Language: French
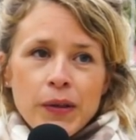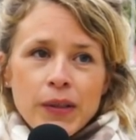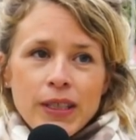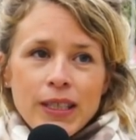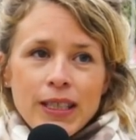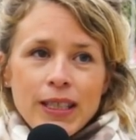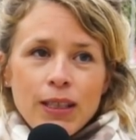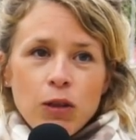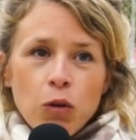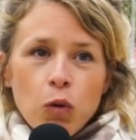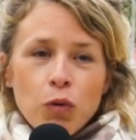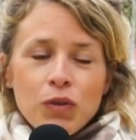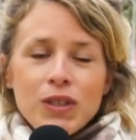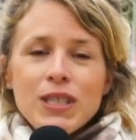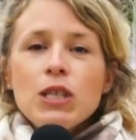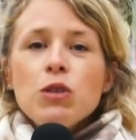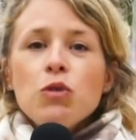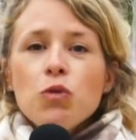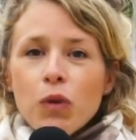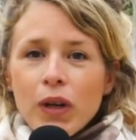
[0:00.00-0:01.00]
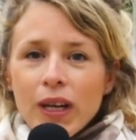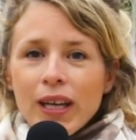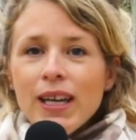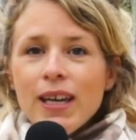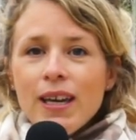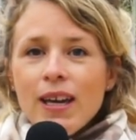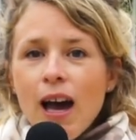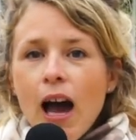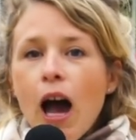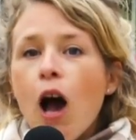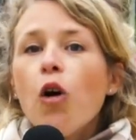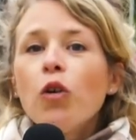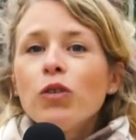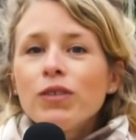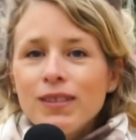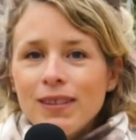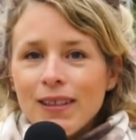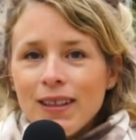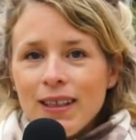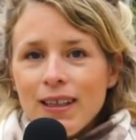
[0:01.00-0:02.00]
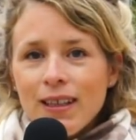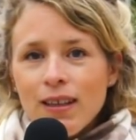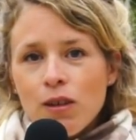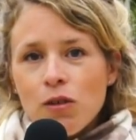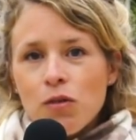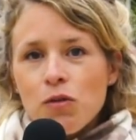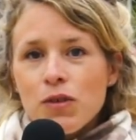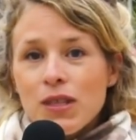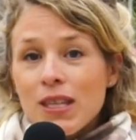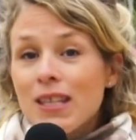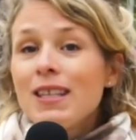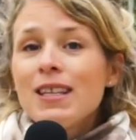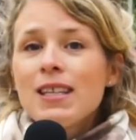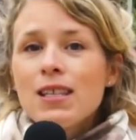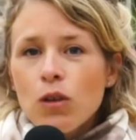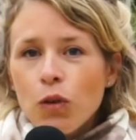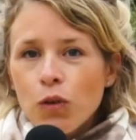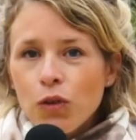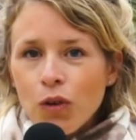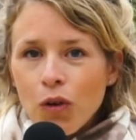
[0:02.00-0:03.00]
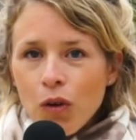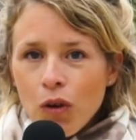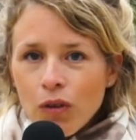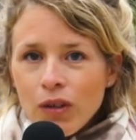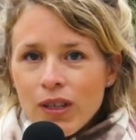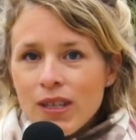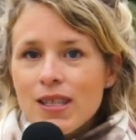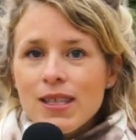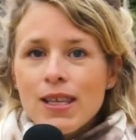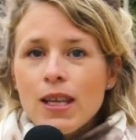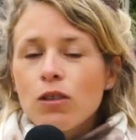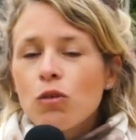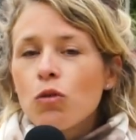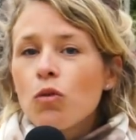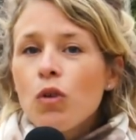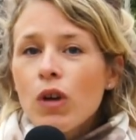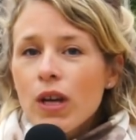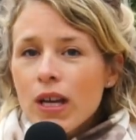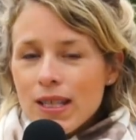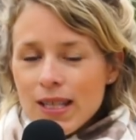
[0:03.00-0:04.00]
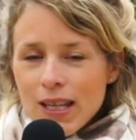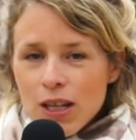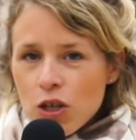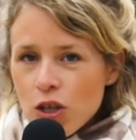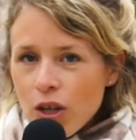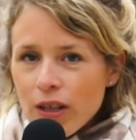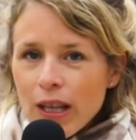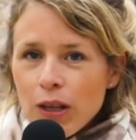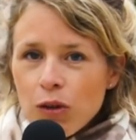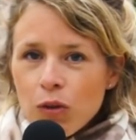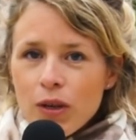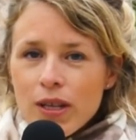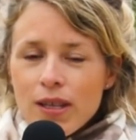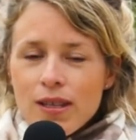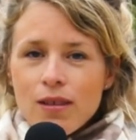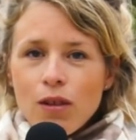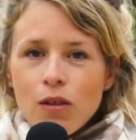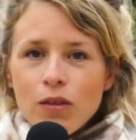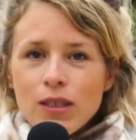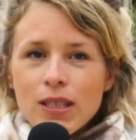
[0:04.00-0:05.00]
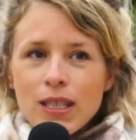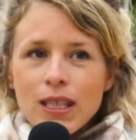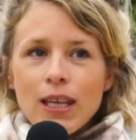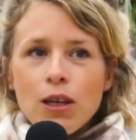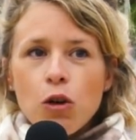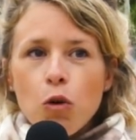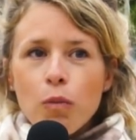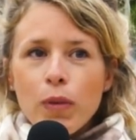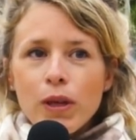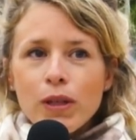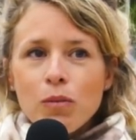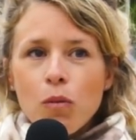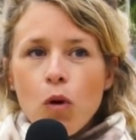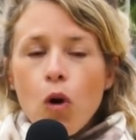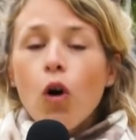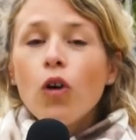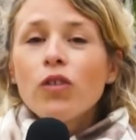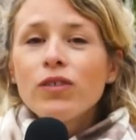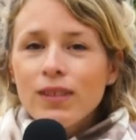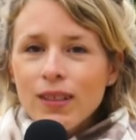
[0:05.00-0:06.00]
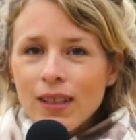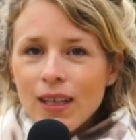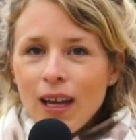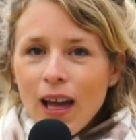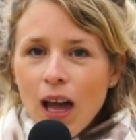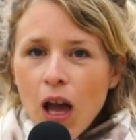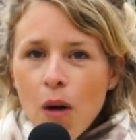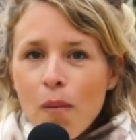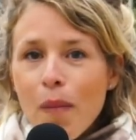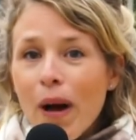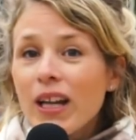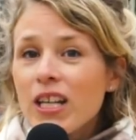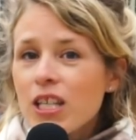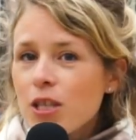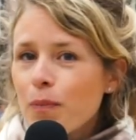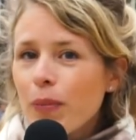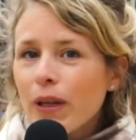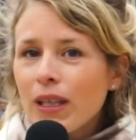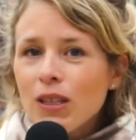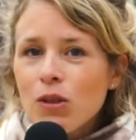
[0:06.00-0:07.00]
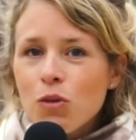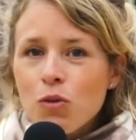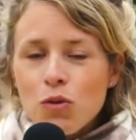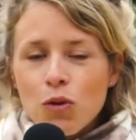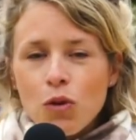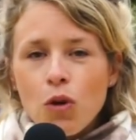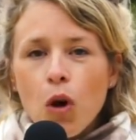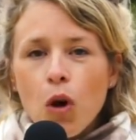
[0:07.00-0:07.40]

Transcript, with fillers: qui continuerait à hanter ses descendants et cette, cette jeune adolescente qui est complètement hantée par l'esprit de ce